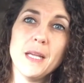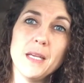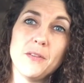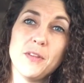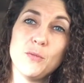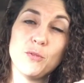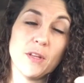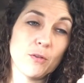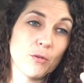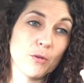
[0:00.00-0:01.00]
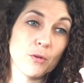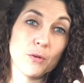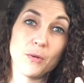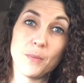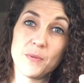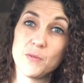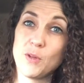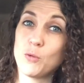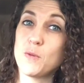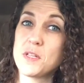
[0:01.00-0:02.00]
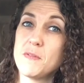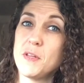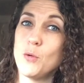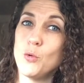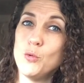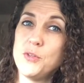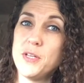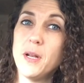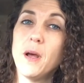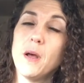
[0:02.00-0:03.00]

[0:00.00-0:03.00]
Et si vous, êtes, euh, si vous avez trouvé cette vidéo utile,